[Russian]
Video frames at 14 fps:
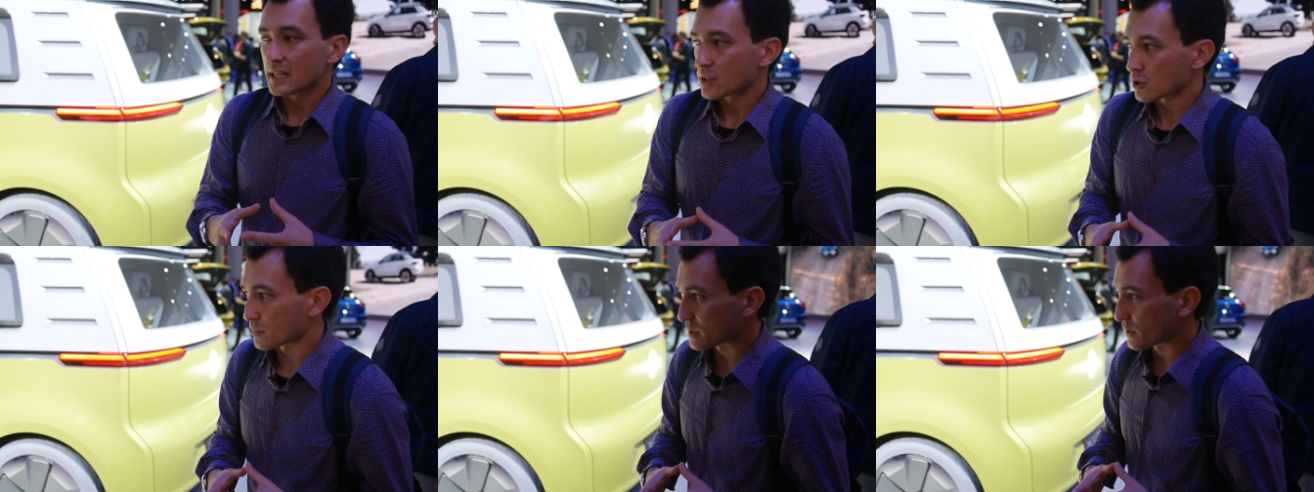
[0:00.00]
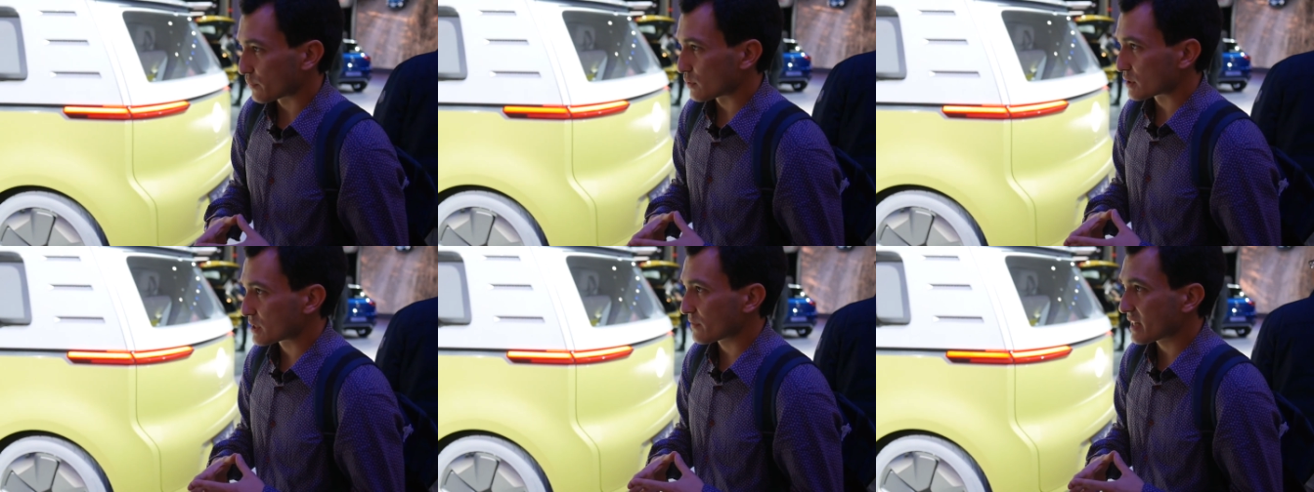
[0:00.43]
собственно,
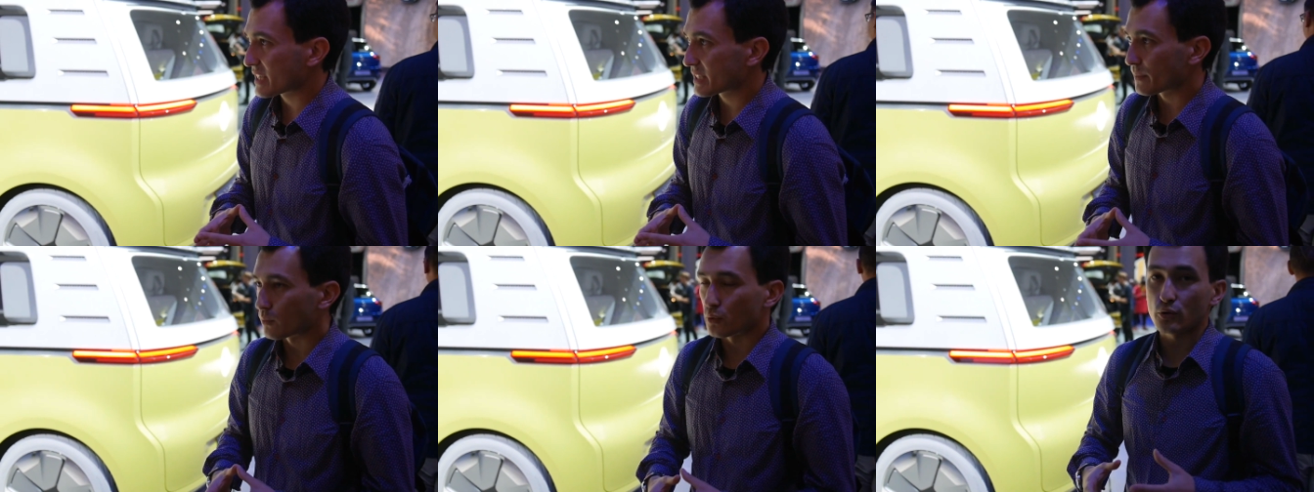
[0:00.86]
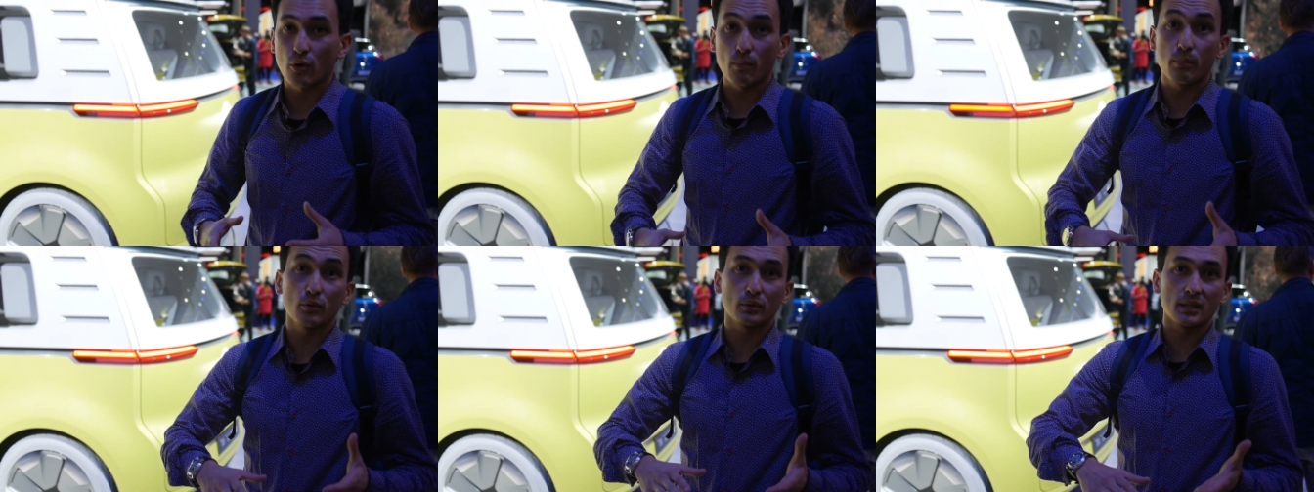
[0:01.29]
Volkswagen, у нее
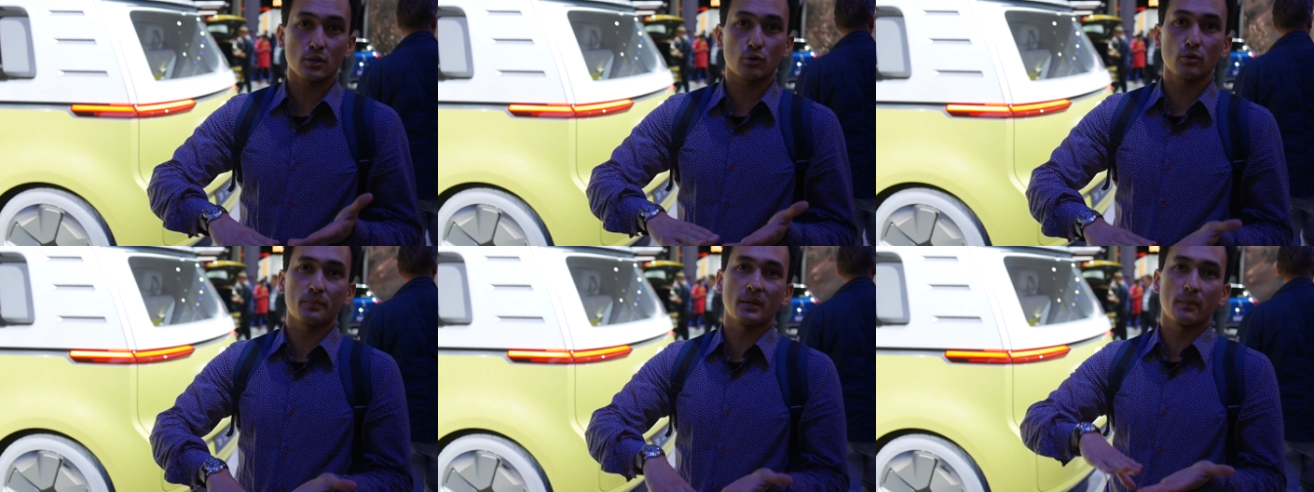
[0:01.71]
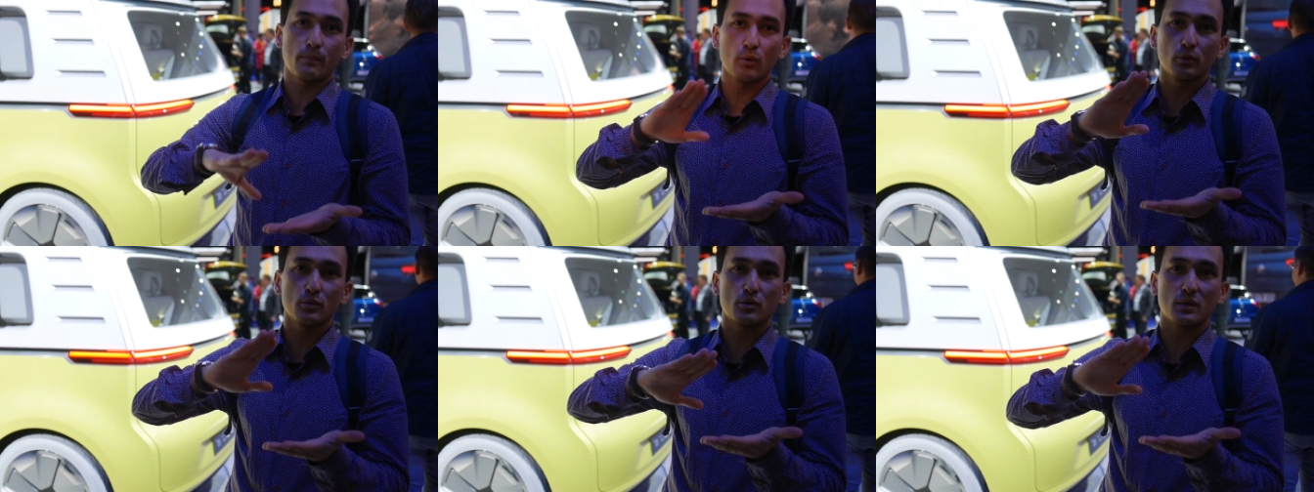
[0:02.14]
будет доступна
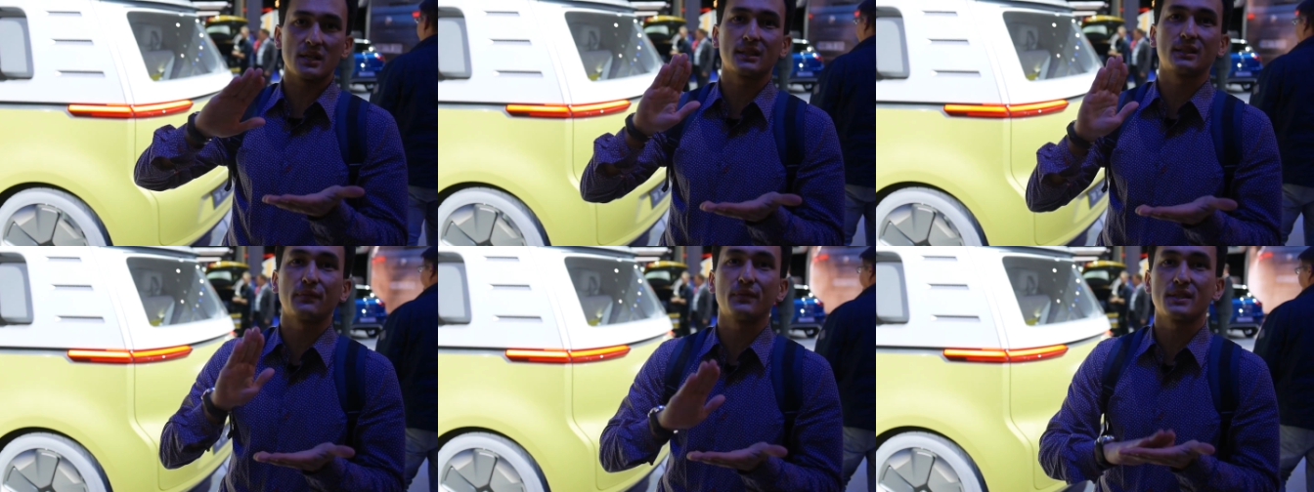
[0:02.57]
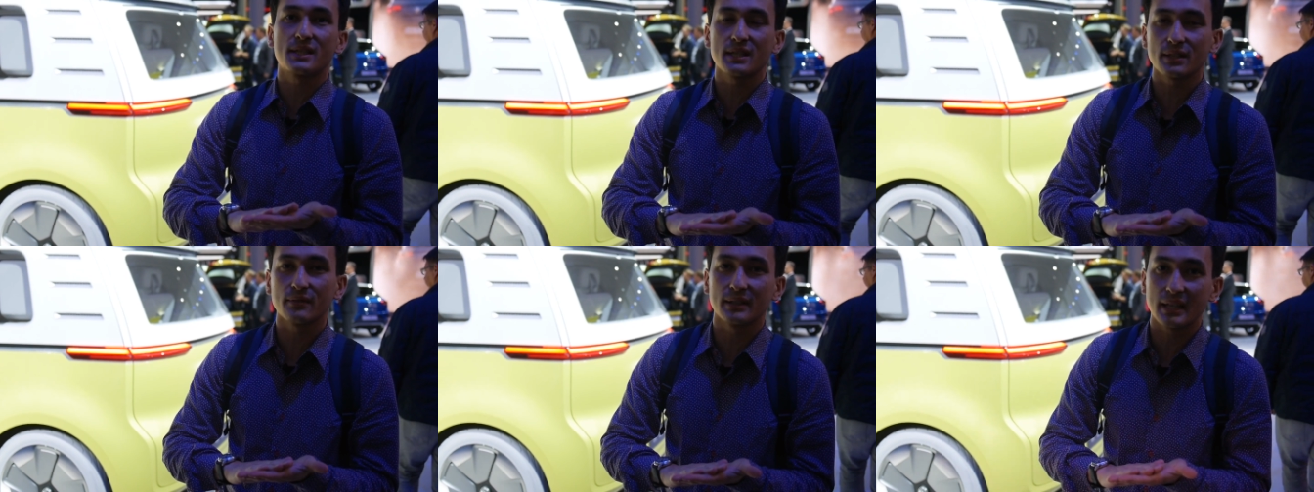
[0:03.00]
полностью
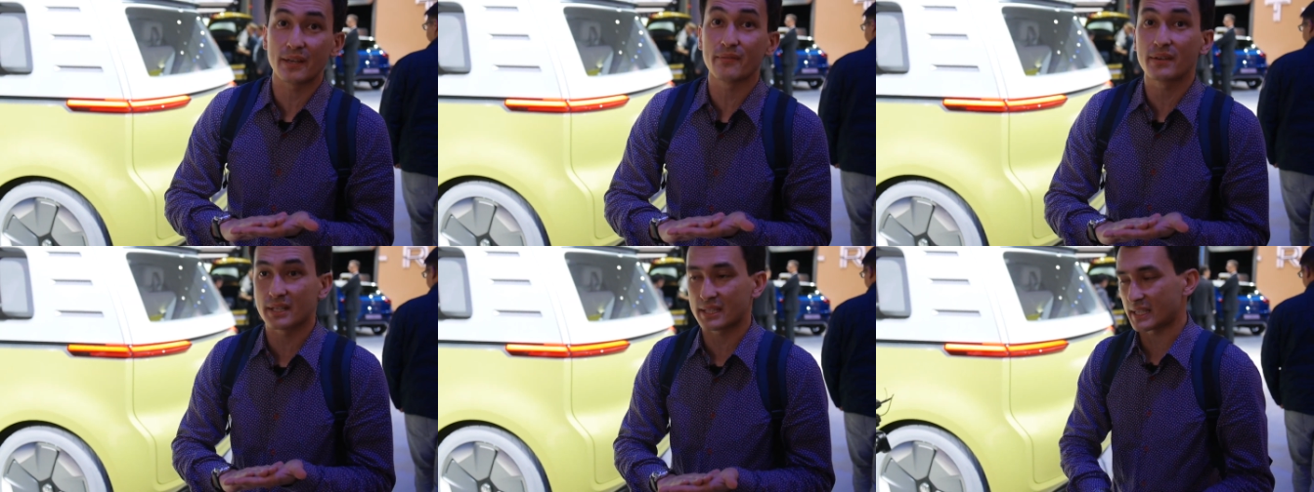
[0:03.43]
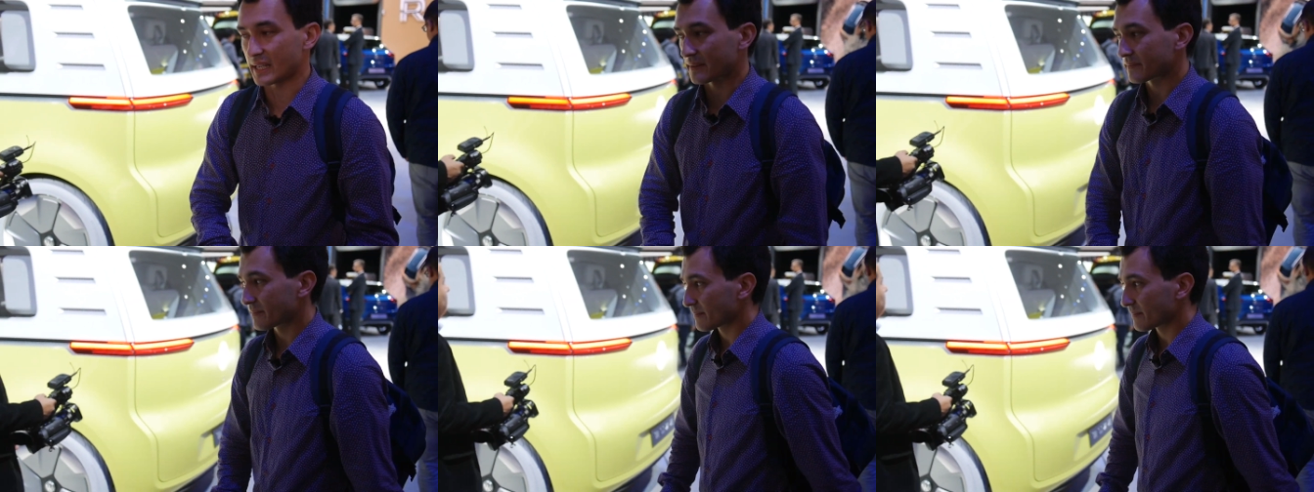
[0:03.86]
электрифицированная версия.